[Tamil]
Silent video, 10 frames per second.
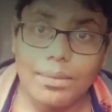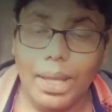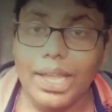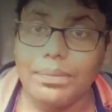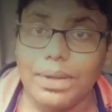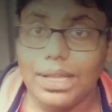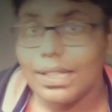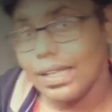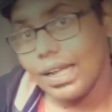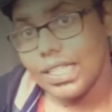பாக்கெட் மணியா
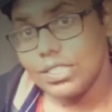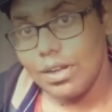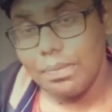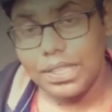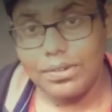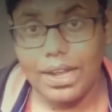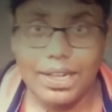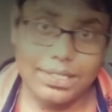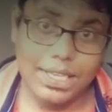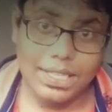தர அஞ்சு ரூபா பத்து
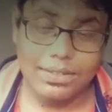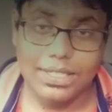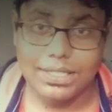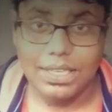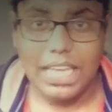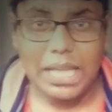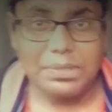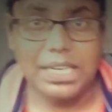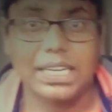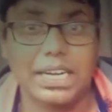ரூபாயில சேர்த்து வச்சு
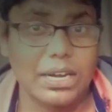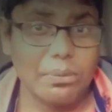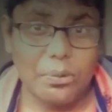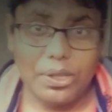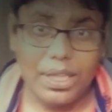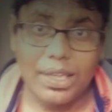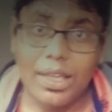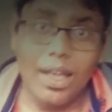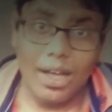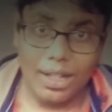கேம் சென்டர்ல போய்
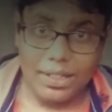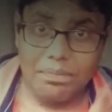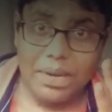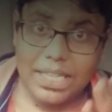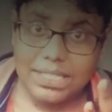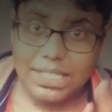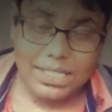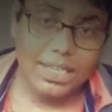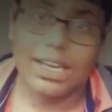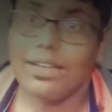அந்த பிளே
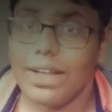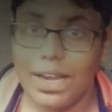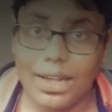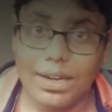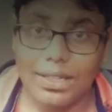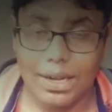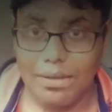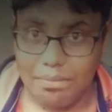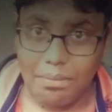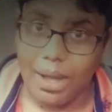ஸ்டேஷன்ல
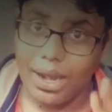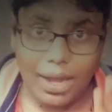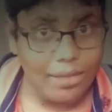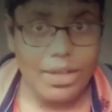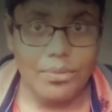விளாடுறதெல்லாம் மறக்கவே